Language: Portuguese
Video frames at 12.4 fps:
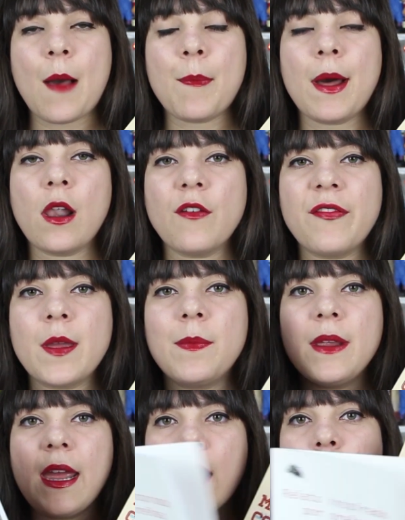A Paula
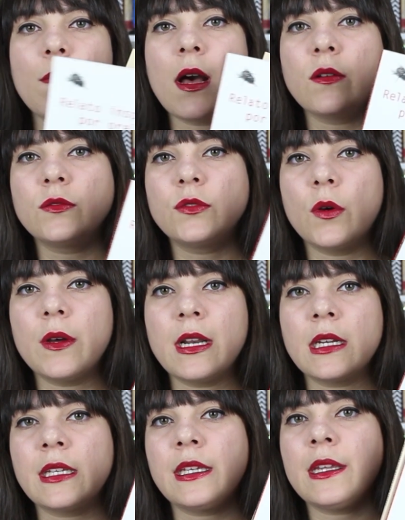Fepp é uma
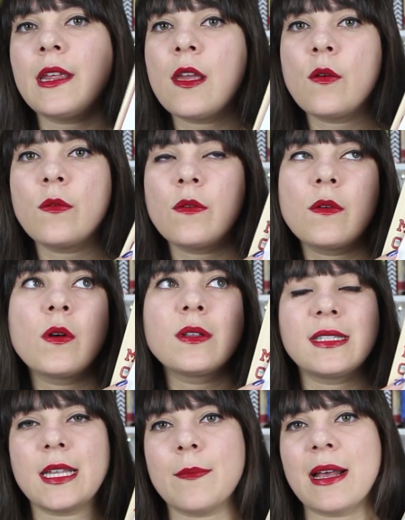autora que eu
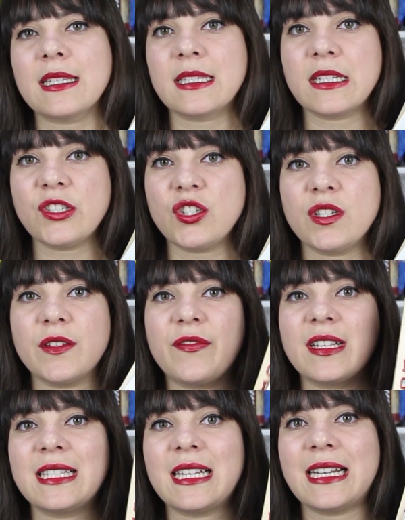gostei bastante de
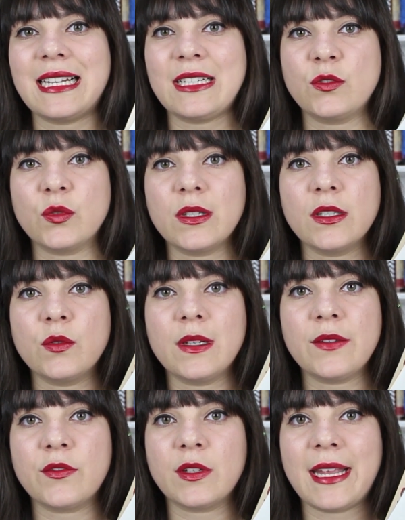fazer a leitura do
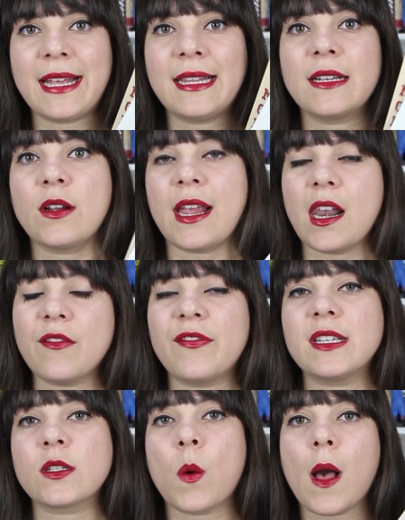livro dela, que ela
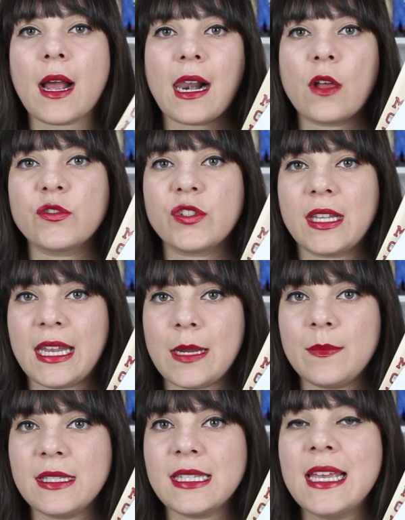fez com a Cláudia
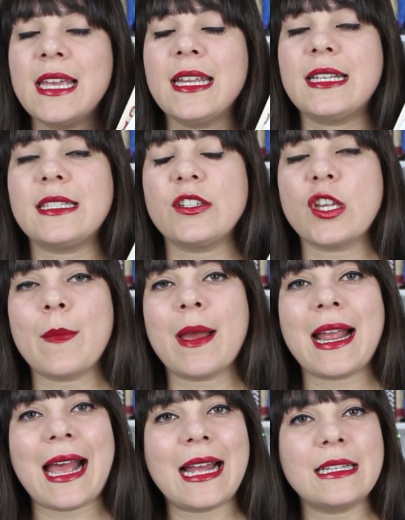Lemes, que se
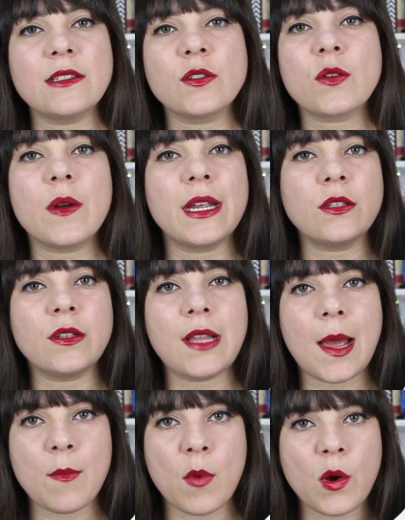chama Cartas do Corredor
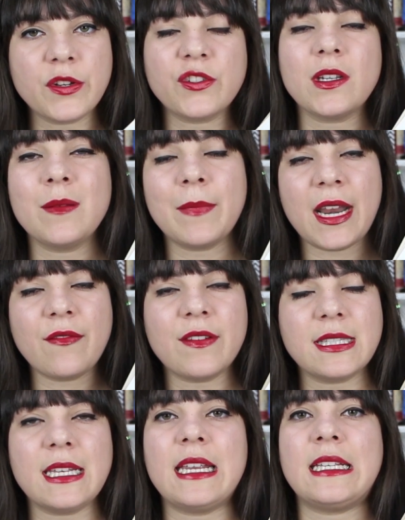da Morte. Em breve
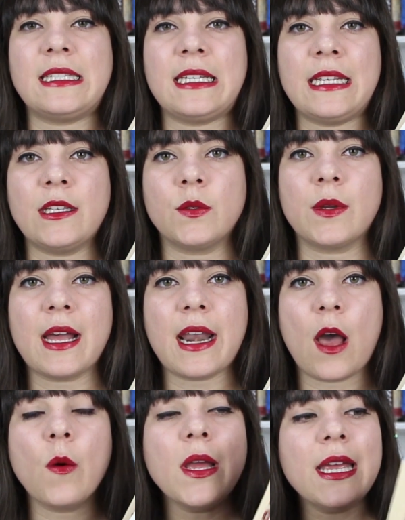vai sair resenha aqui no
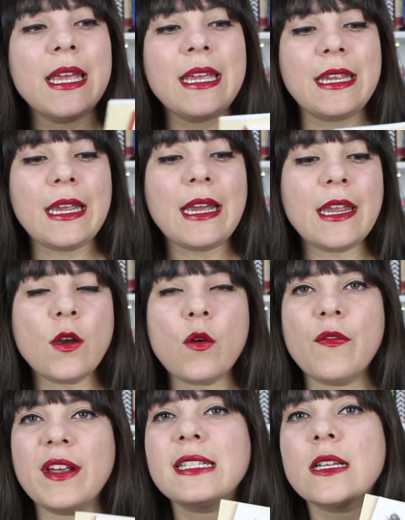canal. E aí eu
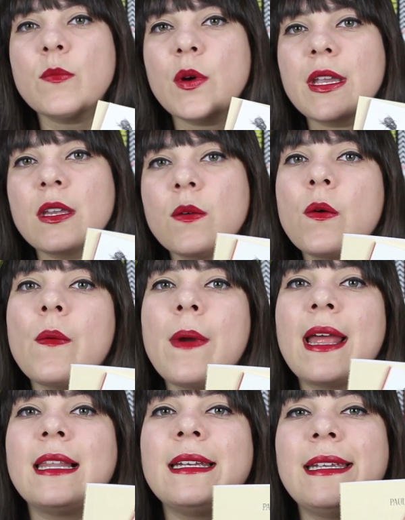conversei um pouquinho com
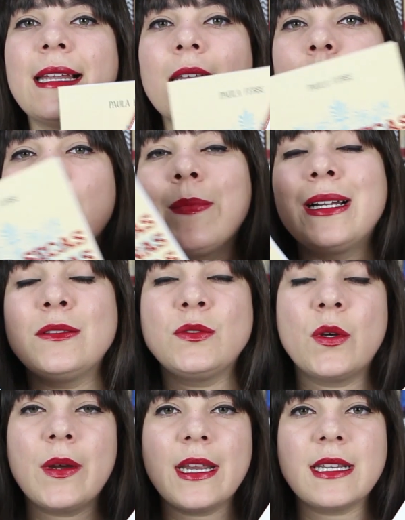ela e ela me
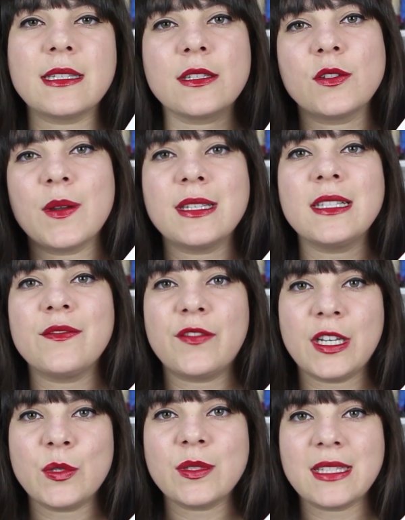mandou esses dois
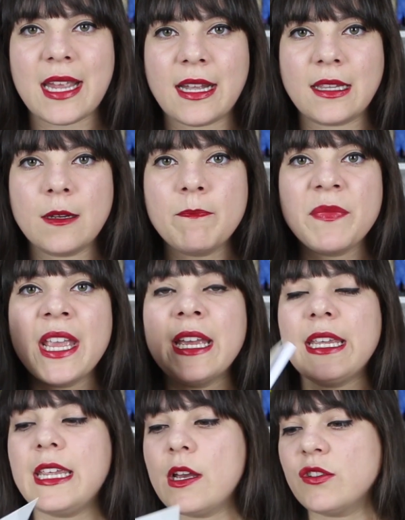livrinhos dela.
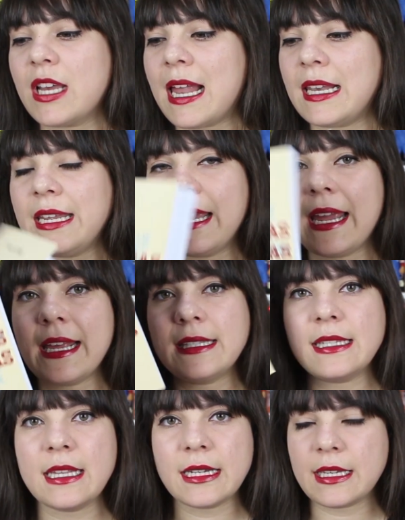E eu já li
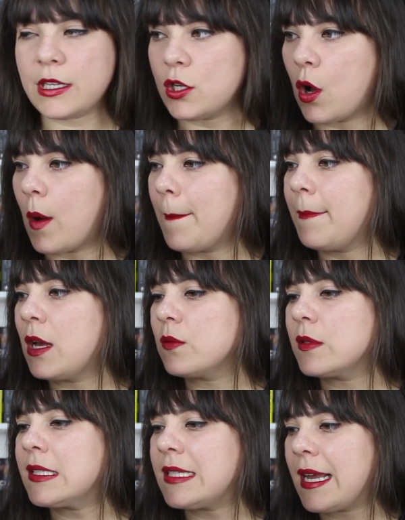esse daqui, ó,
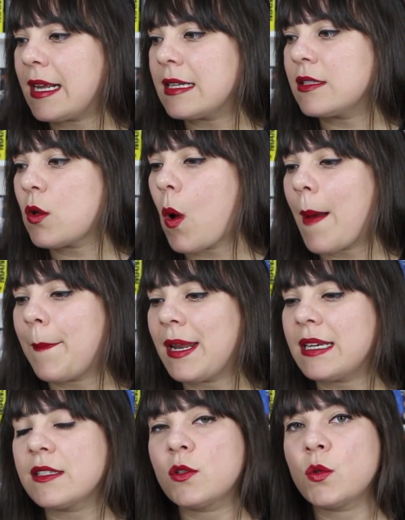Mãos Secas com
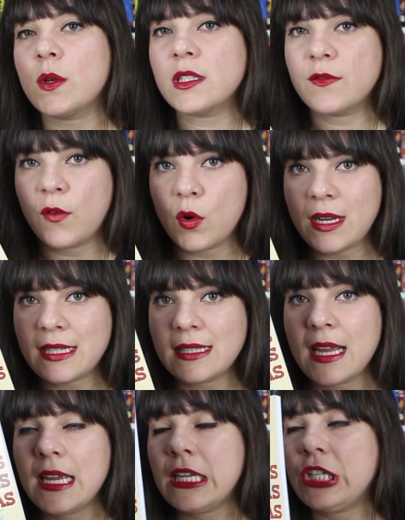apenas duas folhas.